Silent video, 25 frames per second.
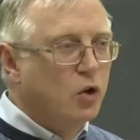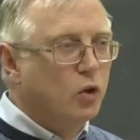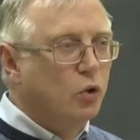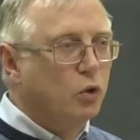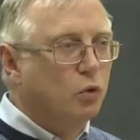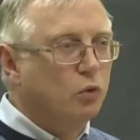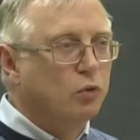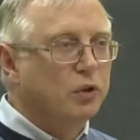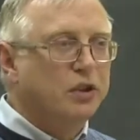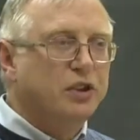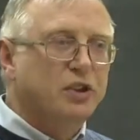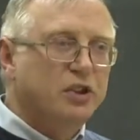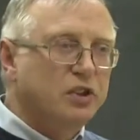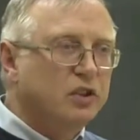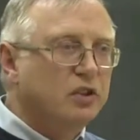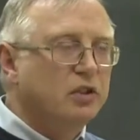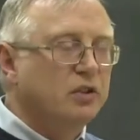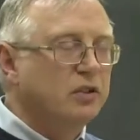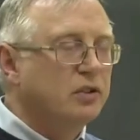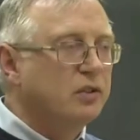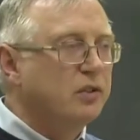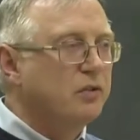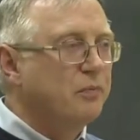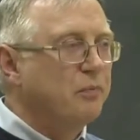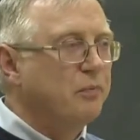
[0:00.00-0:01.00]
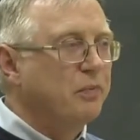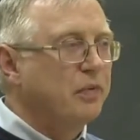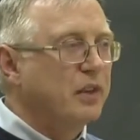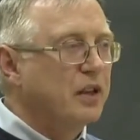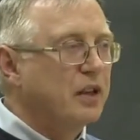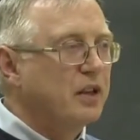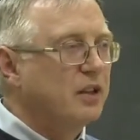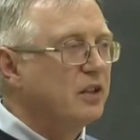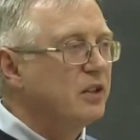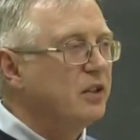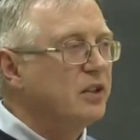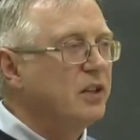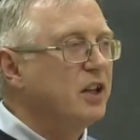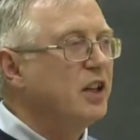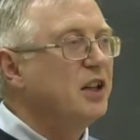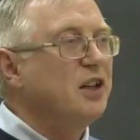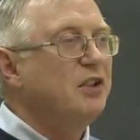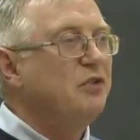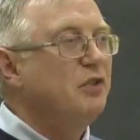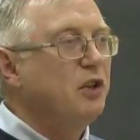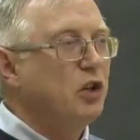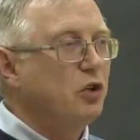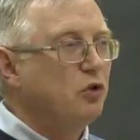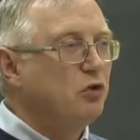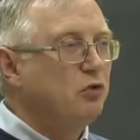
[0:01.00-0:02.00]
ну вот я
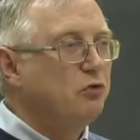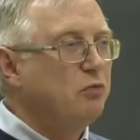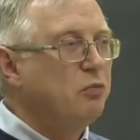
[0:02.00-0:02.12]
не верю